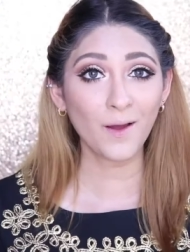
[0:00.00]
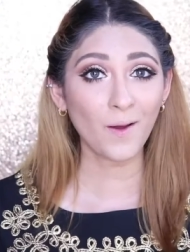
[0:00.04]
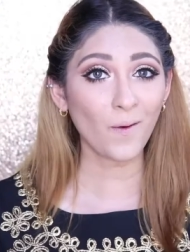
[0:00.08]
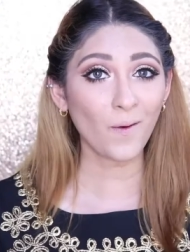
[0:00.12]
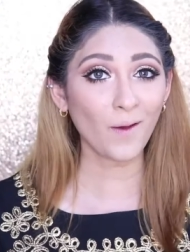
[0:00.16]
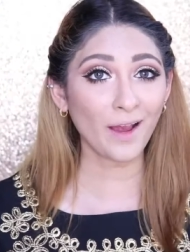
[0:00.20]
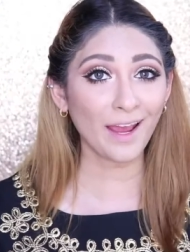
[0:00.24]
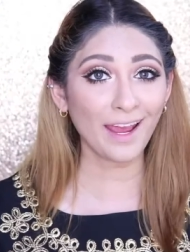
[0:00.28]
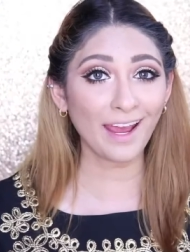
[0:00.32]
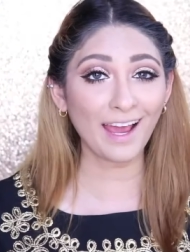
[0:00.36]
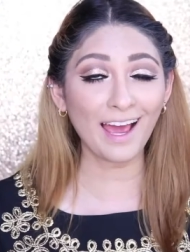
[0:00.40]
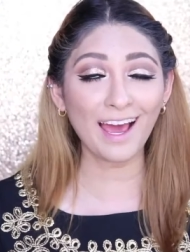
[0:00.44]

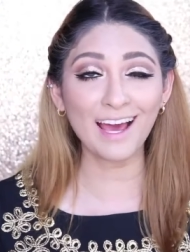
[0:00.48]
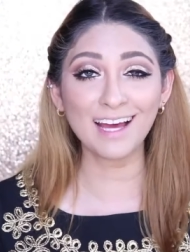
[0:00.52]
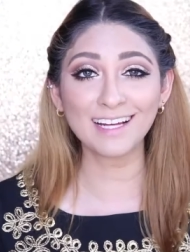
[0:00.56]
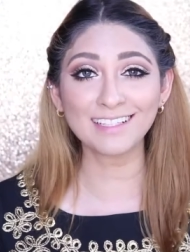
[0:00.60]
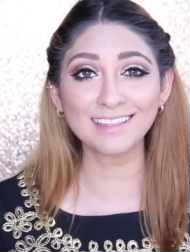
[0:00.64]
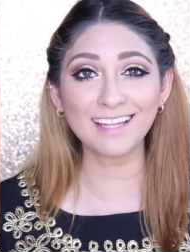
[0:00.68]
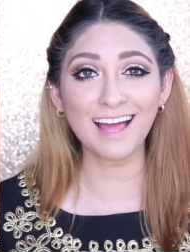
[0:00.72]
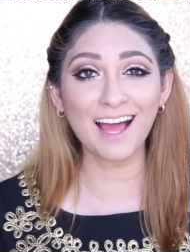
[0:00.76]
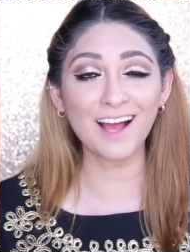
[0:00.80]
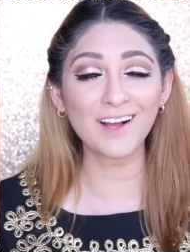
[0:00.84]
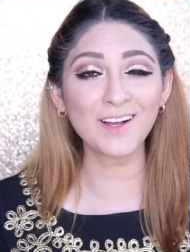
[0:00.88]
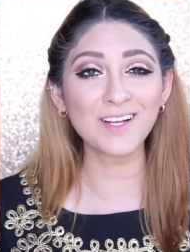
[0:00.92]
โอเคค่ะ
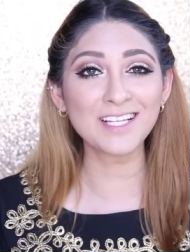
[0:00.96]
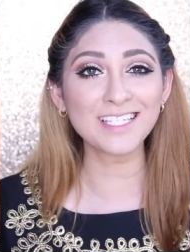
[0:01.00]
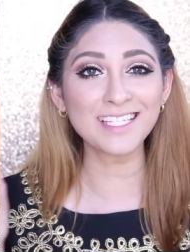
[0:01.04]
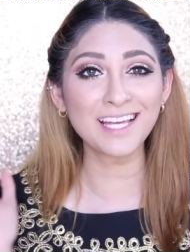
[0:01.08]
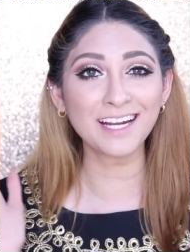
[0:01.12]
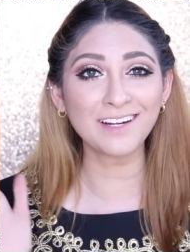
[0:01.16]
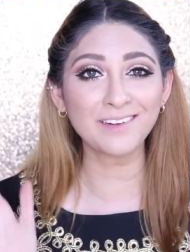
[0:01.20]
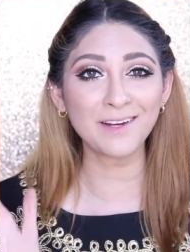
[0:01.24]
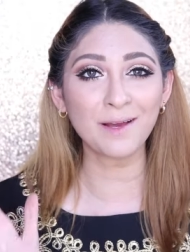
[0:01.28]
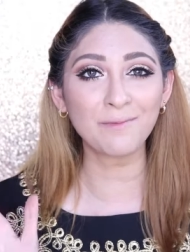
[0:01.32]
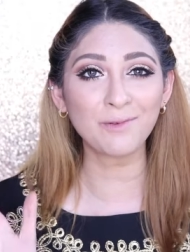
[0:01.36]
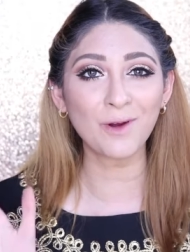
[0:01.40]
ตาก็เส
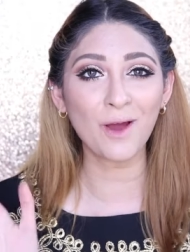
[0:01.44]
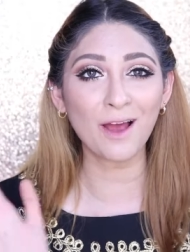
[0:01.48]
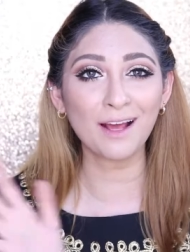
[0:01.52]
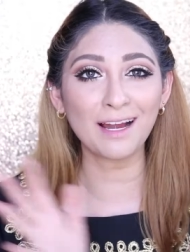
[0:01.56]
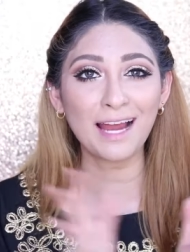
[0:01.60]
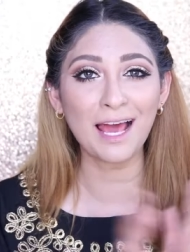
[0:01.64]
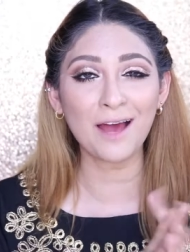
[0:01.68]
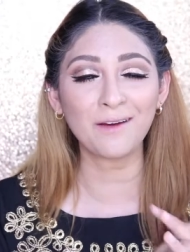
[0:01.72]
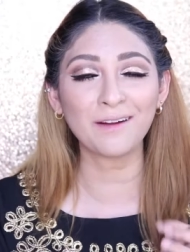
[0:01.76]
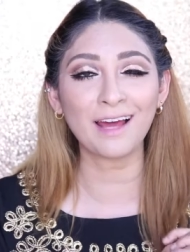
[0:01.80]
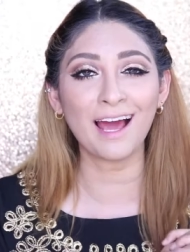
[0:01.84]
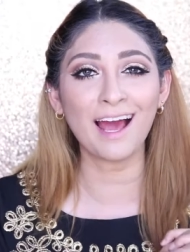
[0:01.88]
ร็จเรียบร้อย
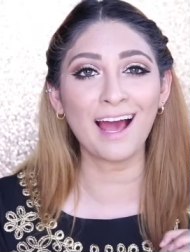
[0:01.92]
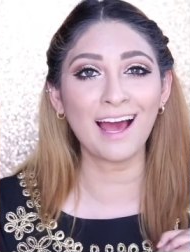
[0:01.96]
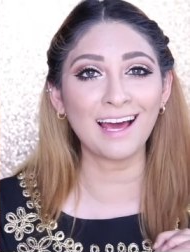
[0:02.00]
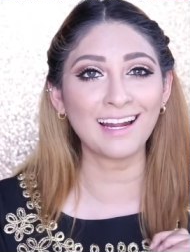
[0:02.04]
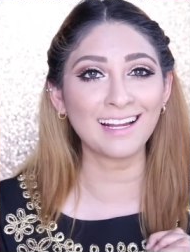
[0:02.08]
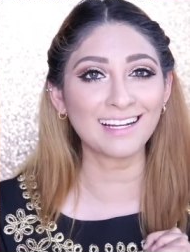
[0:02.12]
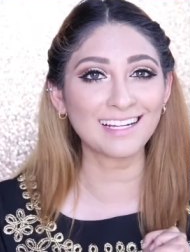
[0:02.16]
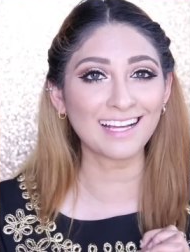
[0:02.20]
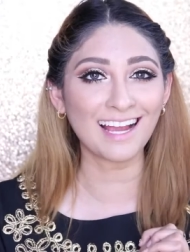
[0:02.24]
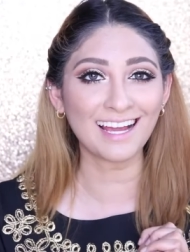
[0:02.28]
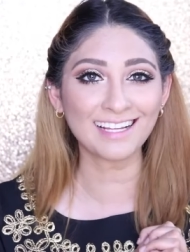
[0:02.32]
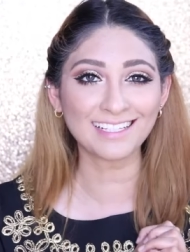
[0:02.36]
แล้วนะคะ อ
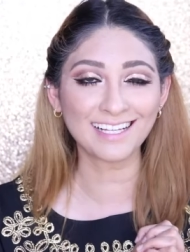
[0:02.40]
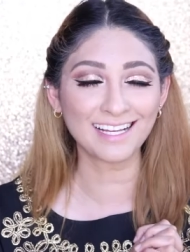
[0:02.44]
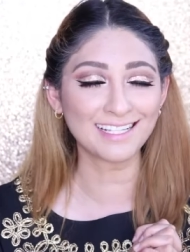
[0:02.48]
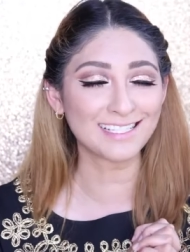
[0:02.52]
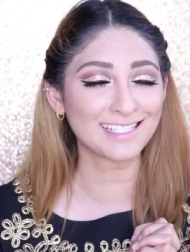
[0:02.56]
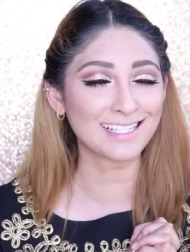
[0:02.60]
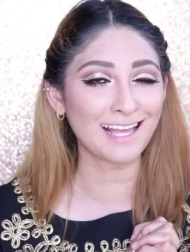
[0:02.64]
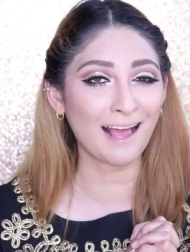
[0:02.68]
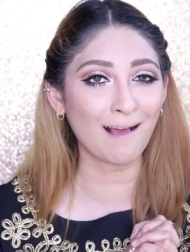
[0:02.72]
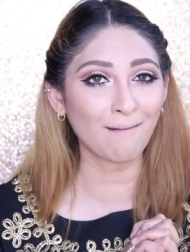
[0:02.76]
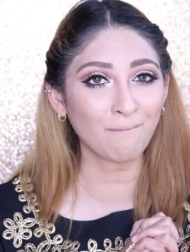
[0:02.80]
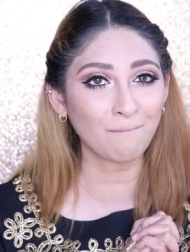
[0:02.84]
ลังการงา
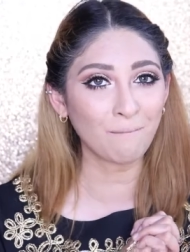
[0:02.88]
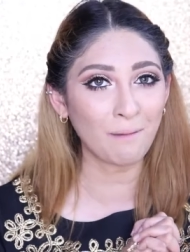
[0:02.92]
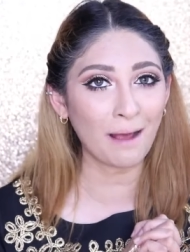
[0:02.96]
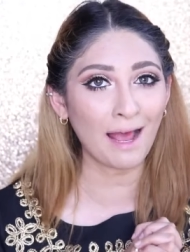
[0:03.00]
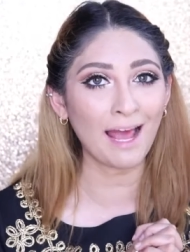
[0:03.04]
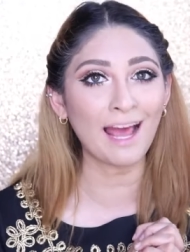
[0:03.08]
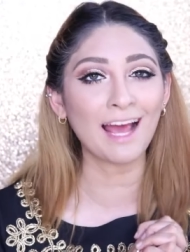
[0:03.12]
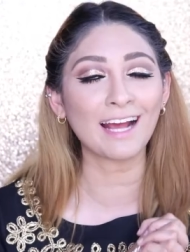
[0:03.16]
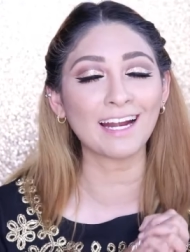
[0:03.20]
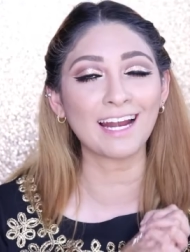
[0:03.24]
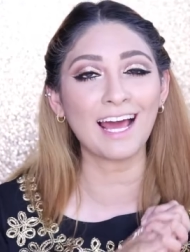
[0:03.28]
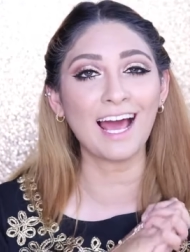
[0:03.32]
นสร้าง
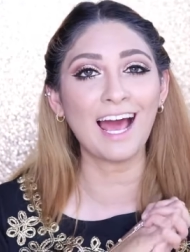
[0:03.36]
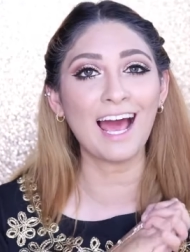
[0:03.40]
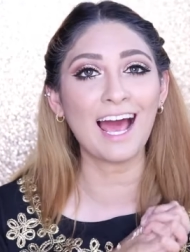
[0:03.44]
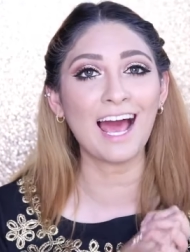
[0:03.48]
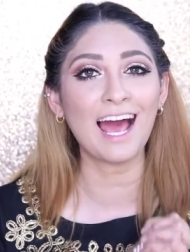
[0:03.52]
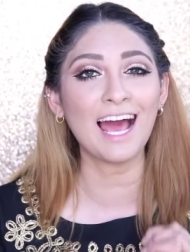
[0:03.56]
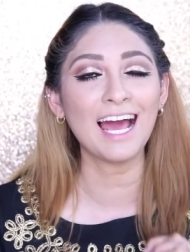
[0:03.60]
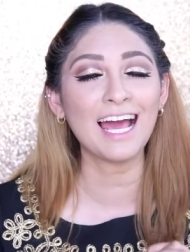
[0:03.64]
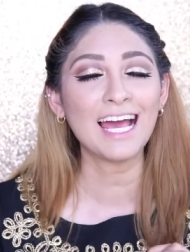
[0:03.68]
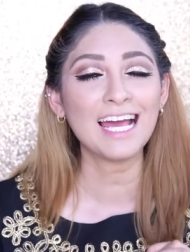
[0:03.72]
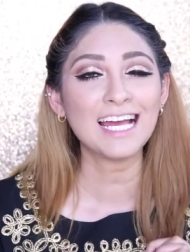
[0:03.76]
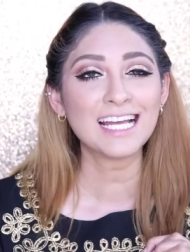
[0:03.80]
มากนะ
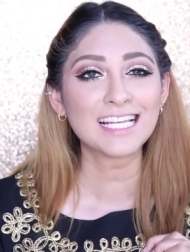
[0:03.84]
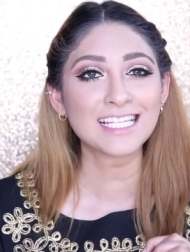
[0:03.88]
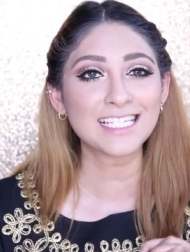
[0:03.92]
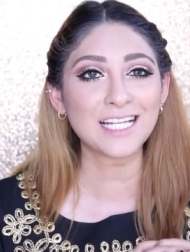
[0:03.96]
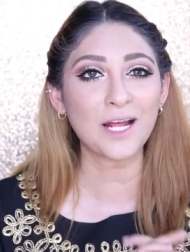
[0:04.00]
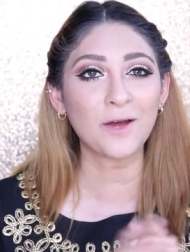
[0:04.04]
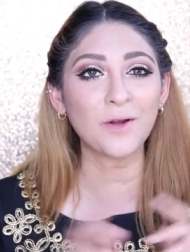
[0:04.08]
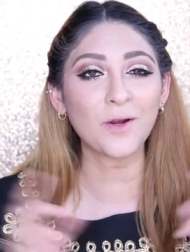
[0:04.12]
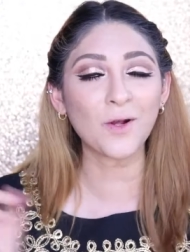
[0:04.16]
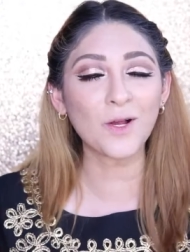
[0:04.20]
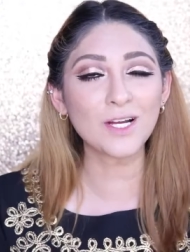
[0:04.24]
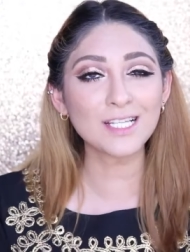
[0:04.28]
คะ เส
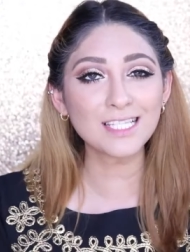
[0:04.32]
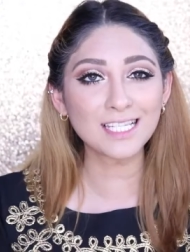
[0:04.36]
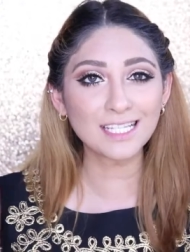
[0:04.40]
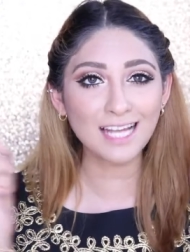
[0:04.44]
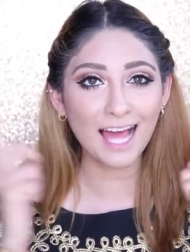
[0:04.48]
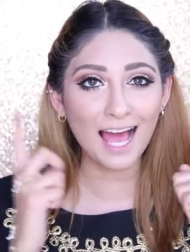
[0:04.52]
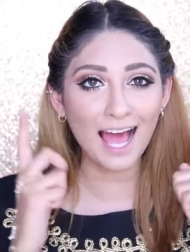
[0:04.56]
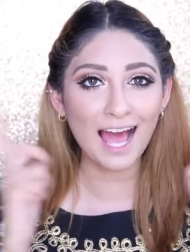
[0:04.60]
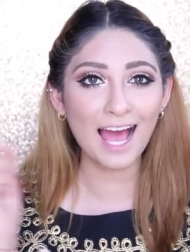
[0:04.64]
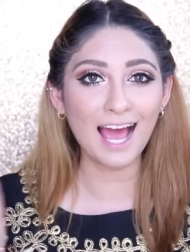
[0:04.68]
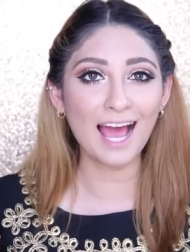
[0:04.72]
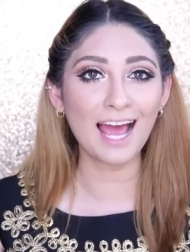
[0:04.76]
ร็จแล้วก็จะ
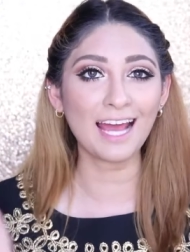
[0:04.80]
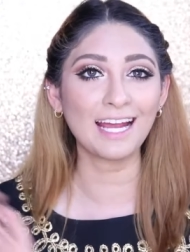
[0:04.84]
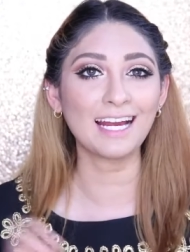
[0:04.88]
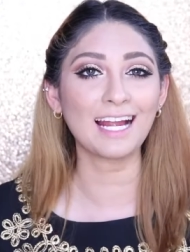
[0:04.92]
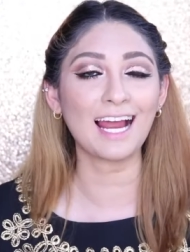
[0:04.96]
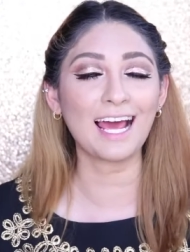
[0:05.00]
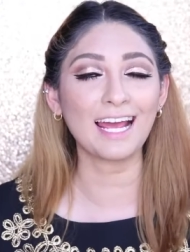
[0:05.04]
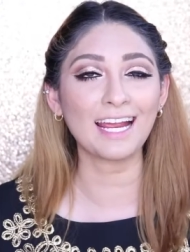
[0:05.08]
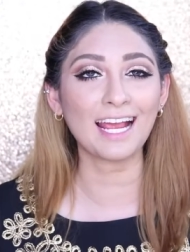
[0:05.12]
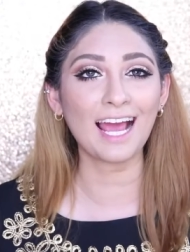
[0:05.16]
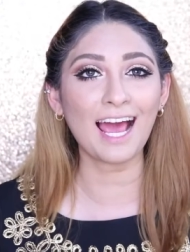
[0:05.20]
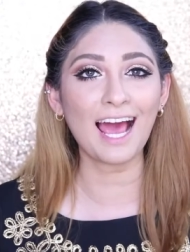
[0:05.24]
ทาไฮ
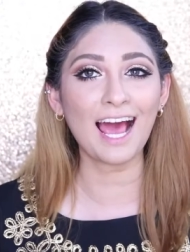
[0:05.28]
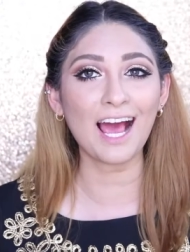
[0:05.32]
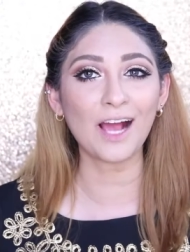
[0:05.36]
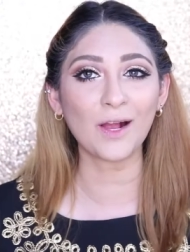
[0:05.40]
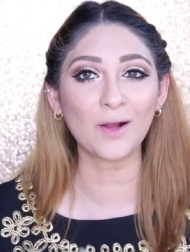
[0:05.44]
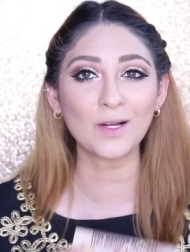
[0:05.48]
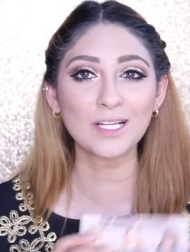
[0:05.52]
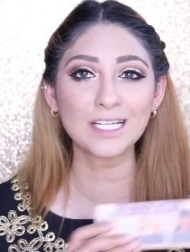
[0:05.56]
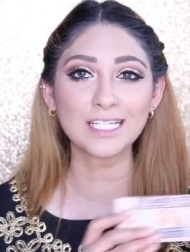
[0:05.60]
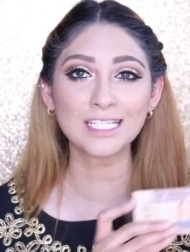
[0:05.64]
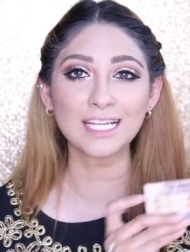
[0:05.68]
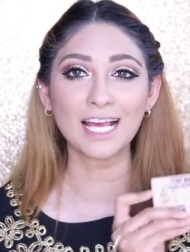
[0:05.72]
ไลท์ค่ะ
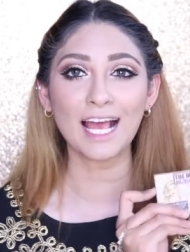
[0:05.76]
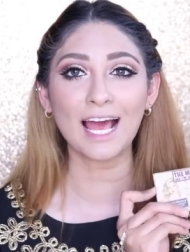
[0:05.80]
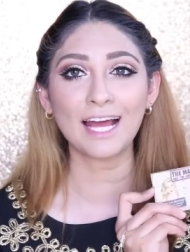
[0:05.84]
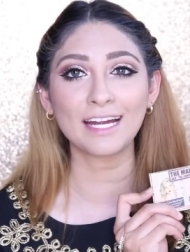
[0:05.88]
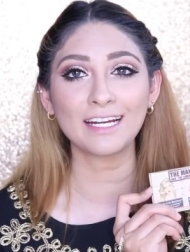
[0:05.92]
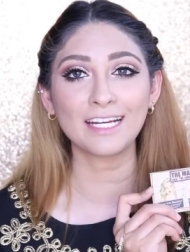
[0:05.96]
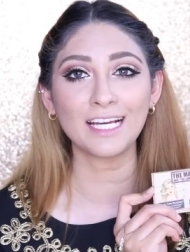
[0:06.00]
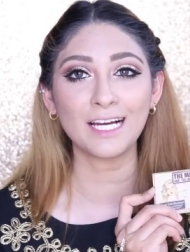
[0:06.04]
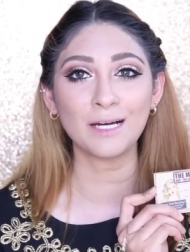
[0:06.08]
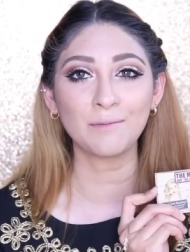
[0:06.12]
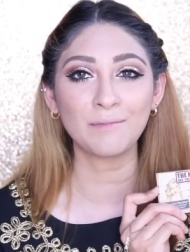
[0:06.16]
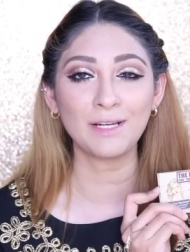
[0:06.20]
ก็จะใช้อั
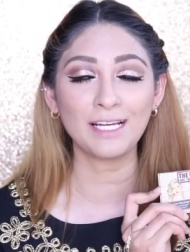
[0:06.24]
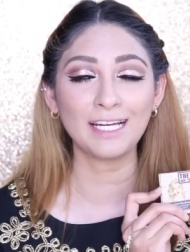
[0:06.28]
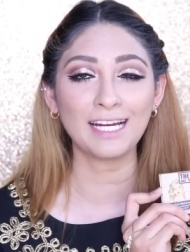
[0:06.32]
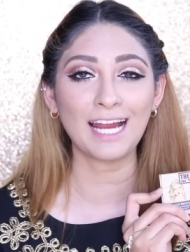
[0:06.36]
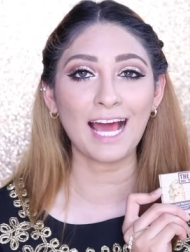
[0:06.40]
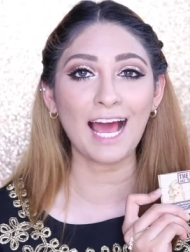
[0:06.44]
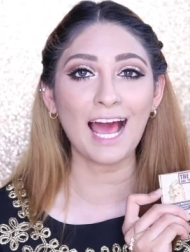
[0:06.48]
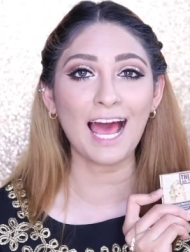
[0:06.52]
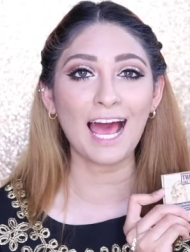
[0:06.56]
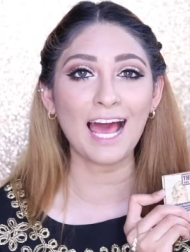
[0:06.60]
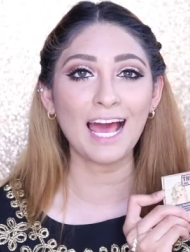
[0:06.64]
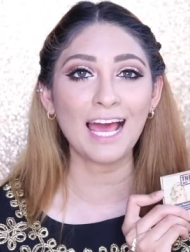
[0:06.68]
นเดิมเลย
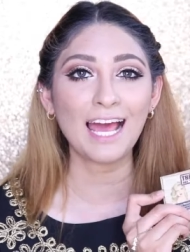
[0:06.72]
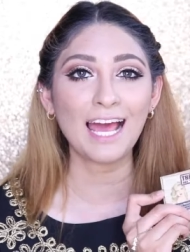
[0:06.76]
นะคะ